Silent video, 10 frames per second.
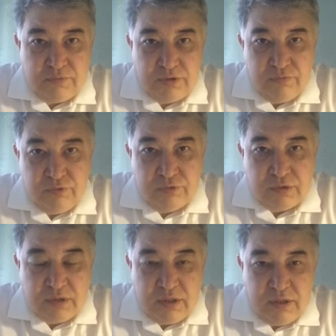Всего у нас
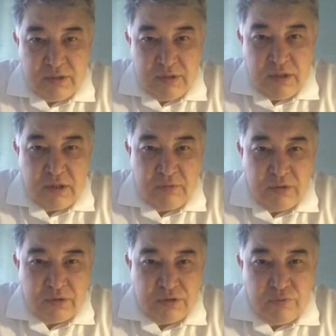
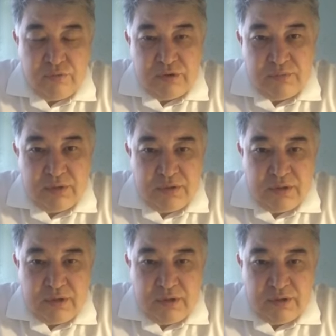зарегистрировано
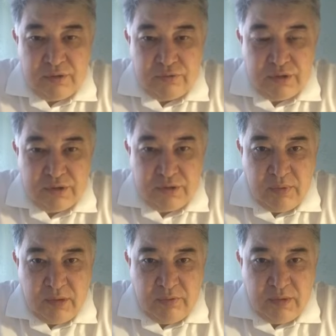183 случая
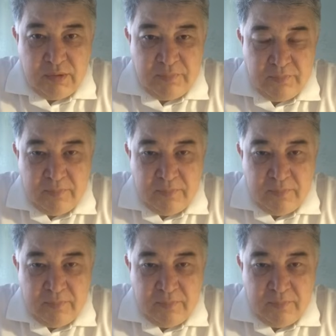заболевания.